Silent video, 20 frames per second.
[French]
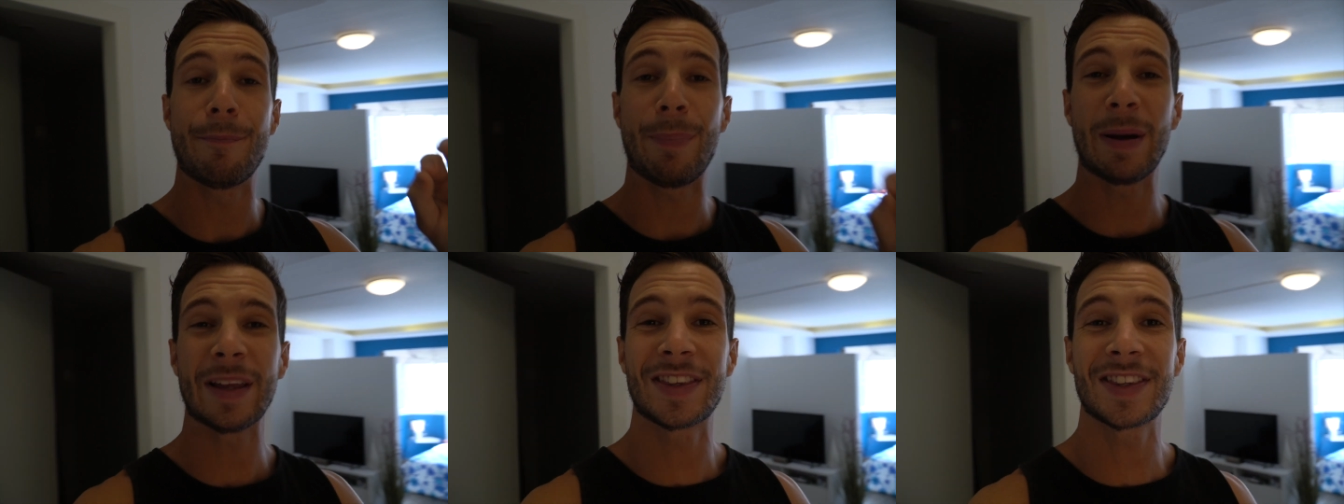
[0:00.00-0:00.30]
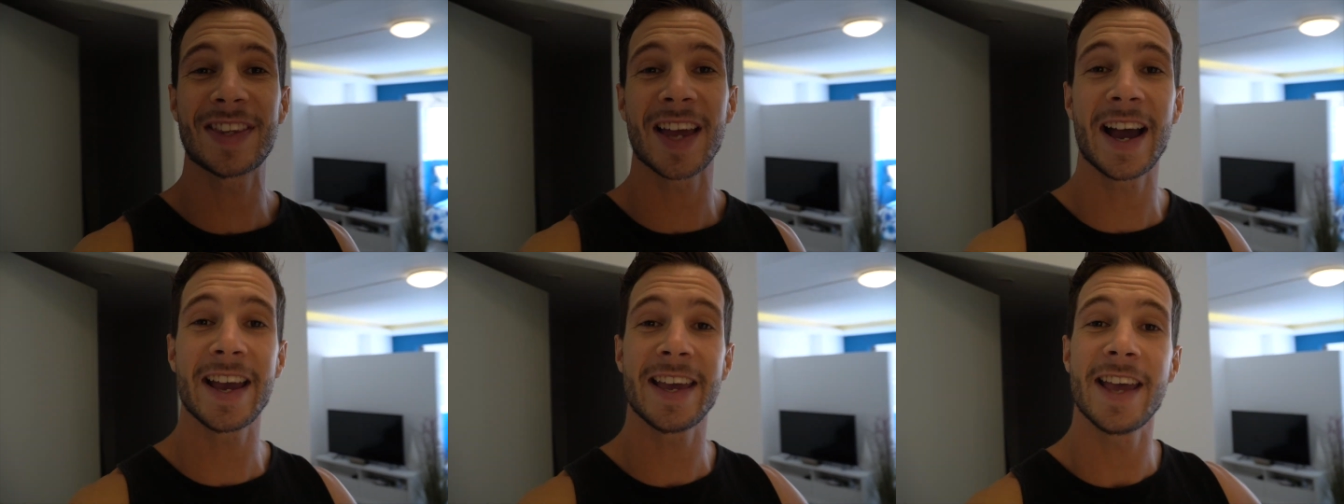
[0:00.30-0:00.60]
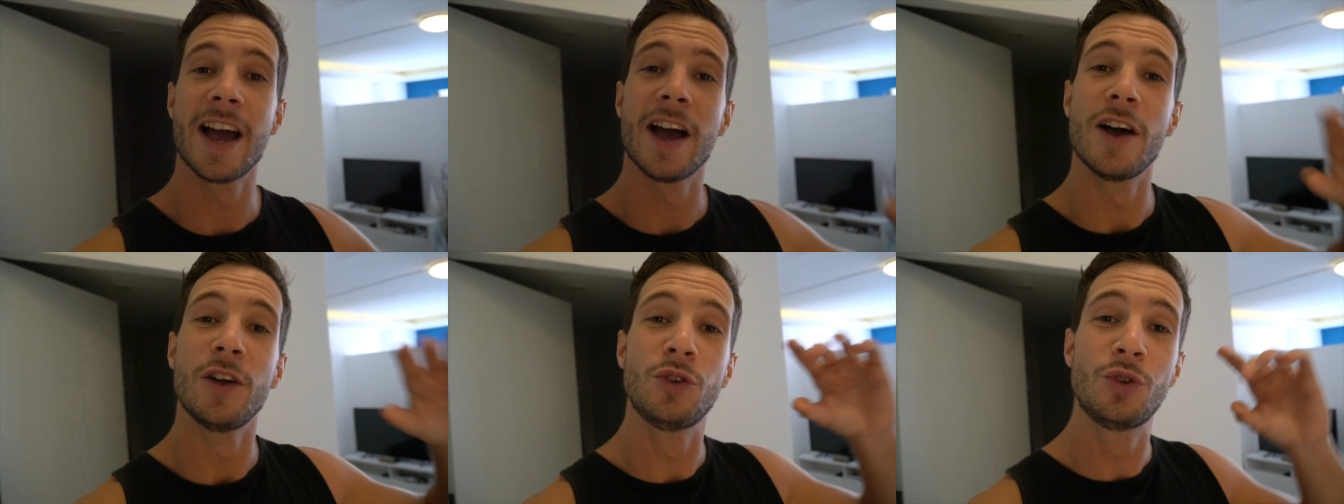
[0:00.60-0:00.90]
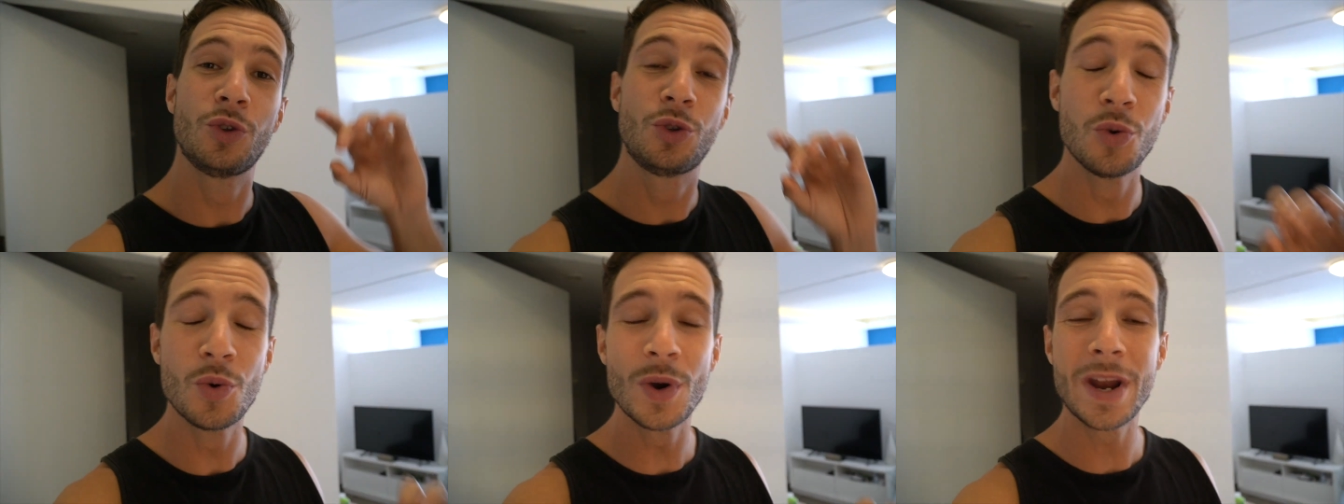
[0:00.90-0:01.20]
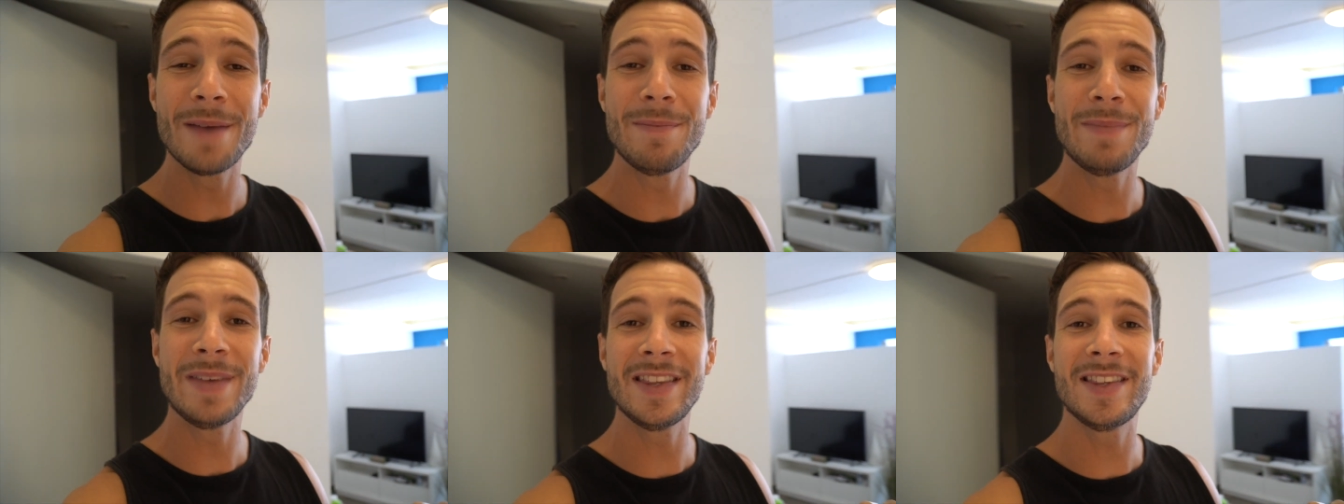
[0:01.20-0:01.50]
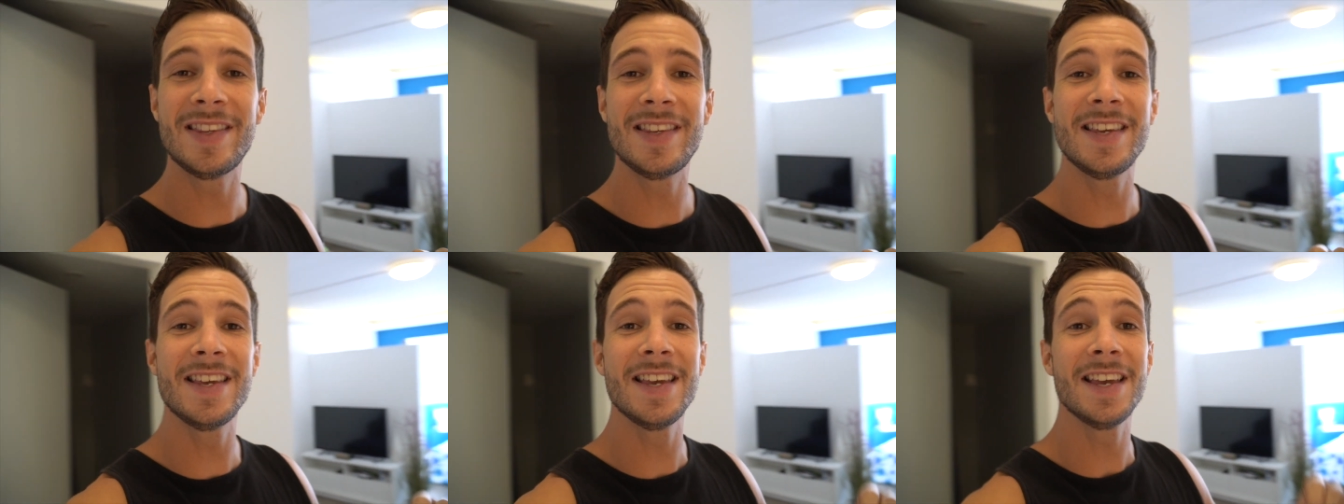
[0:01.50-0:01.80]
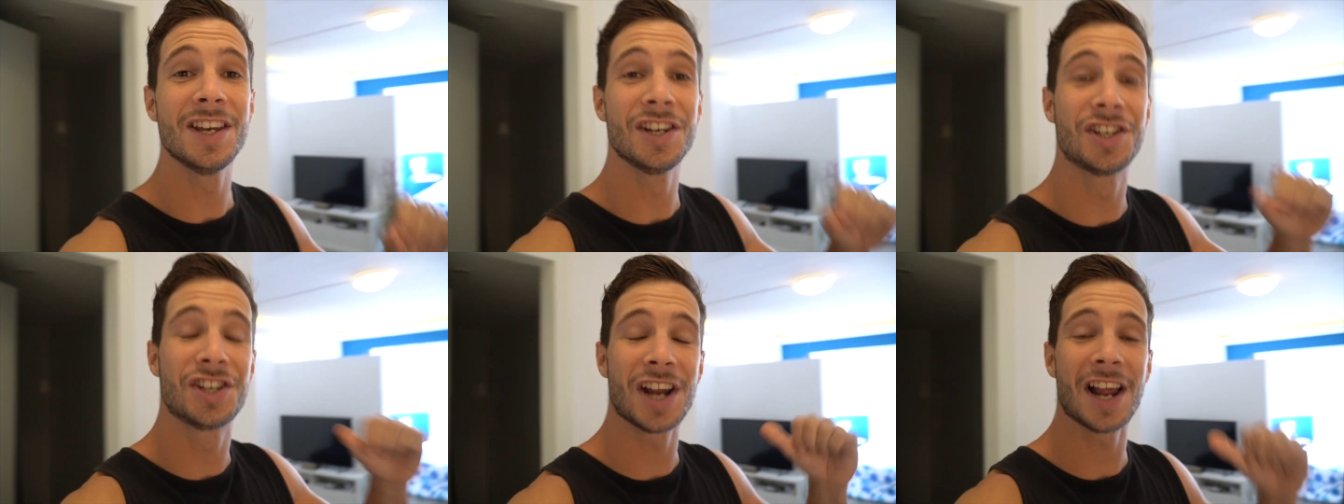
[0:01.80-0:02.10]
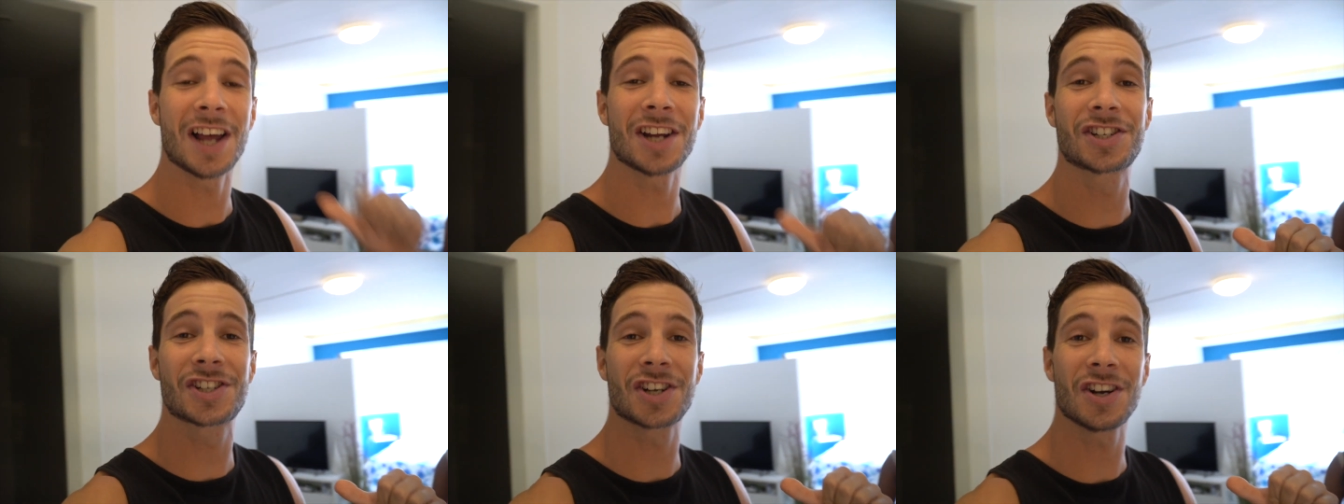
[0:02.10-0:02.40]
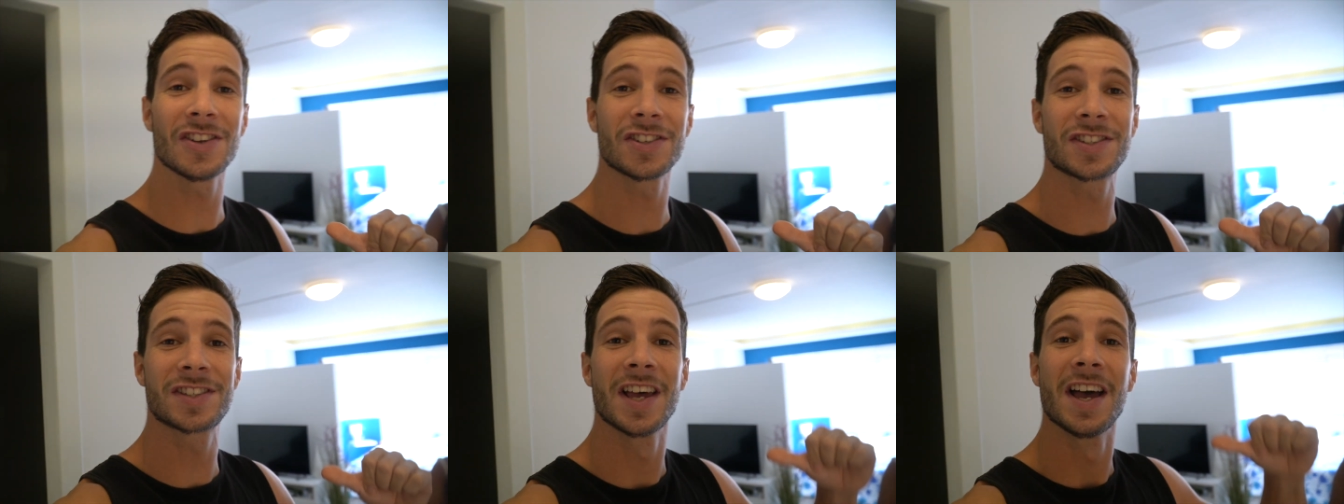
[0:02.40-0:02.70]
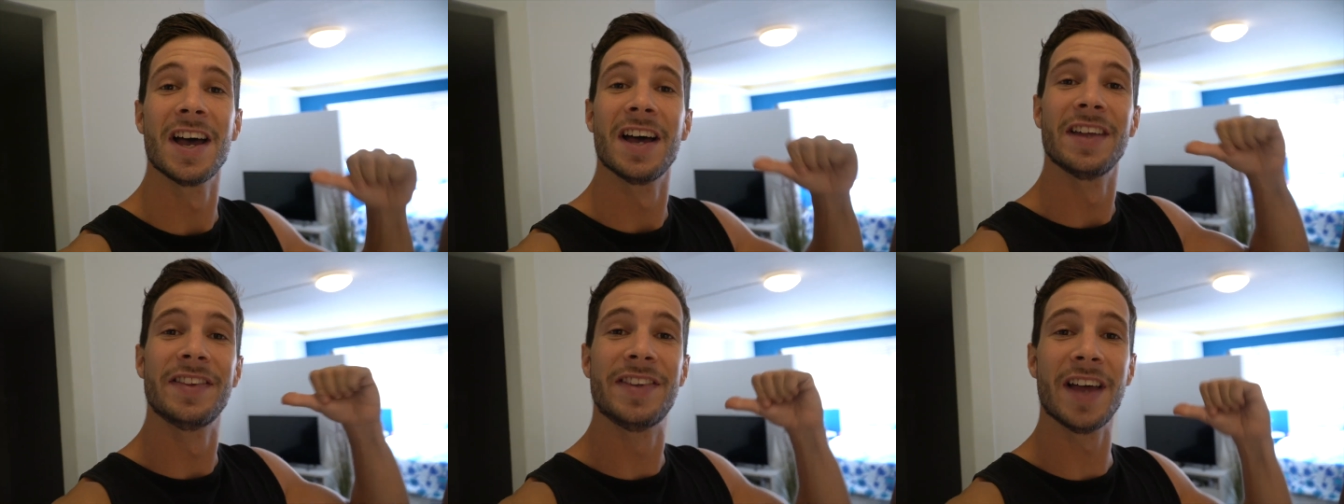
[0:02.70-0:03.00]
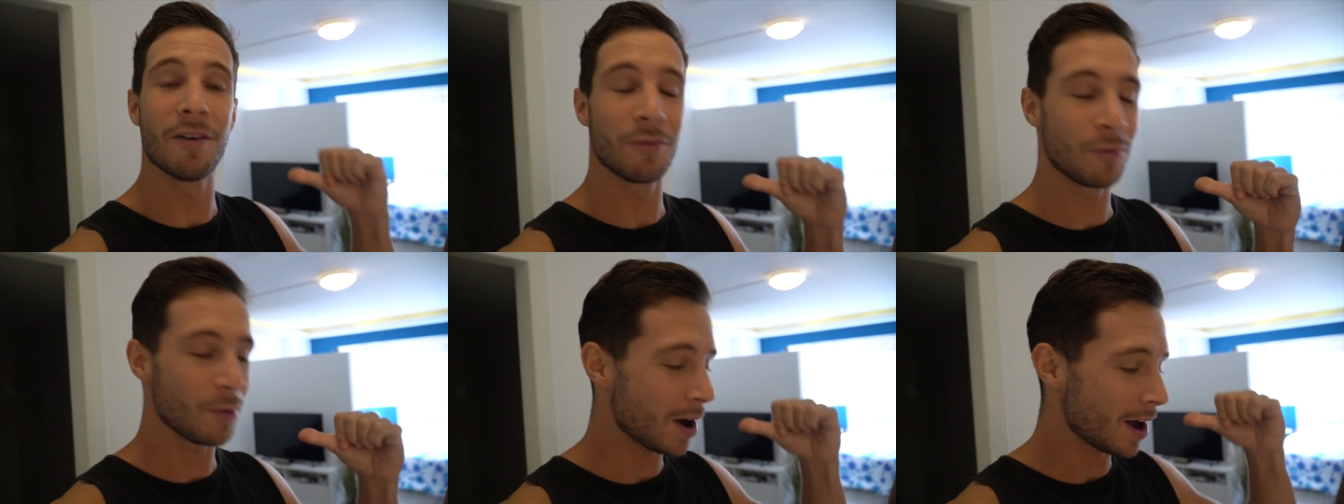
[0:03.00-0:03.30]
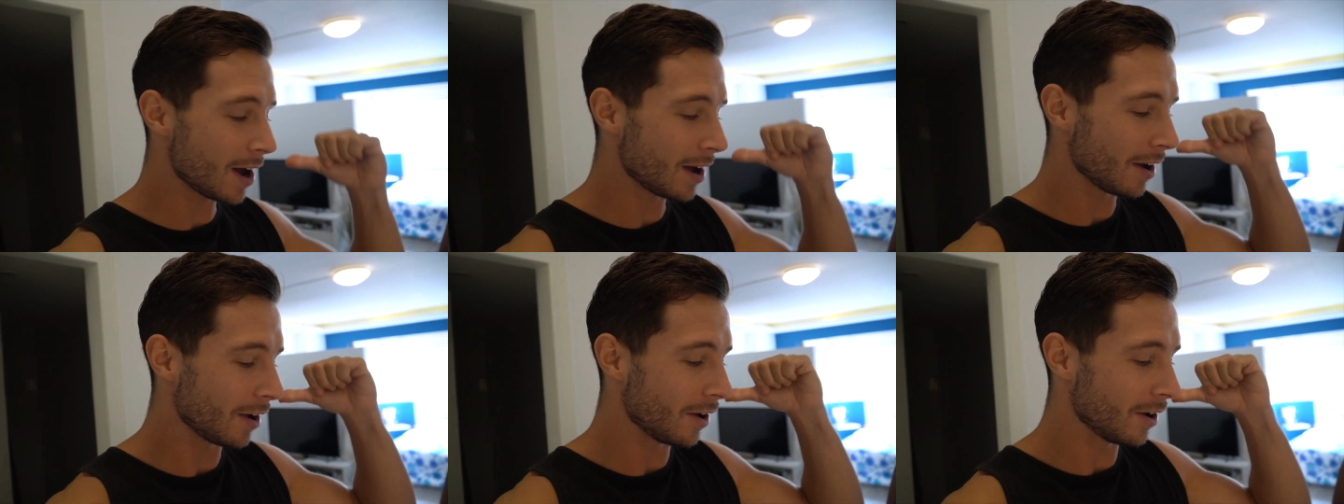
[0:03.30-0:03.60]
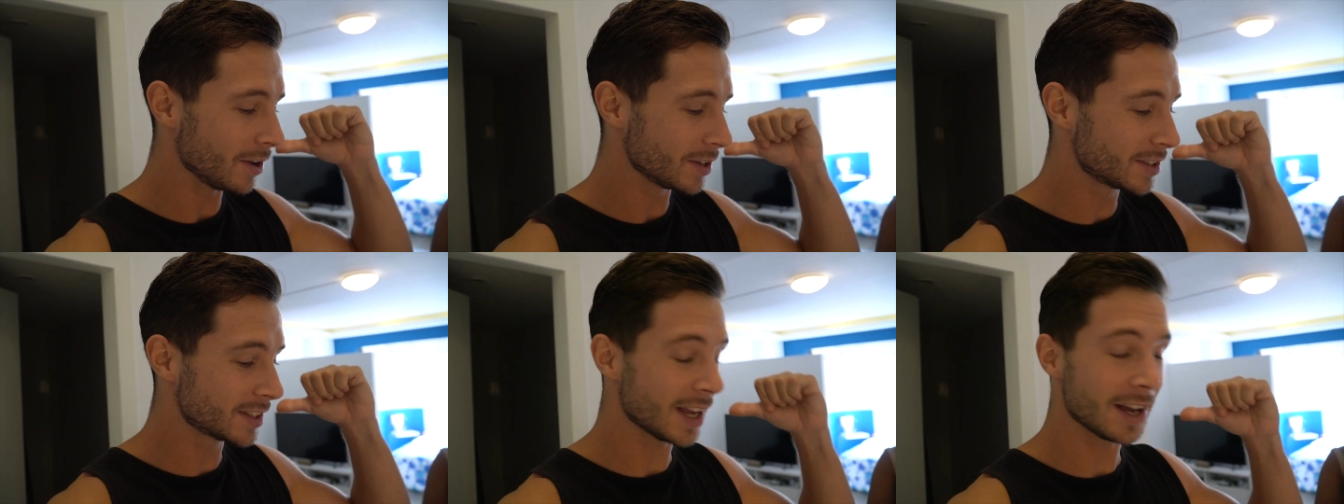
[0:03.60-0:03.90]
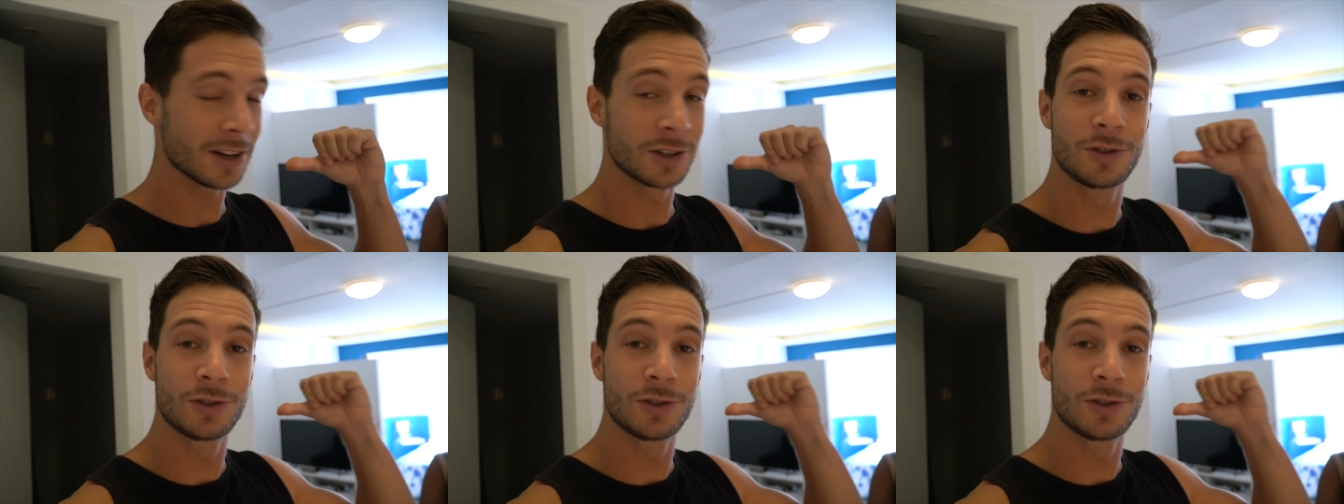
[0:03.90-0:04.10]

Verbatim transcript: pas de taille tous les midis, j'ai la chance d'avoir euh, ça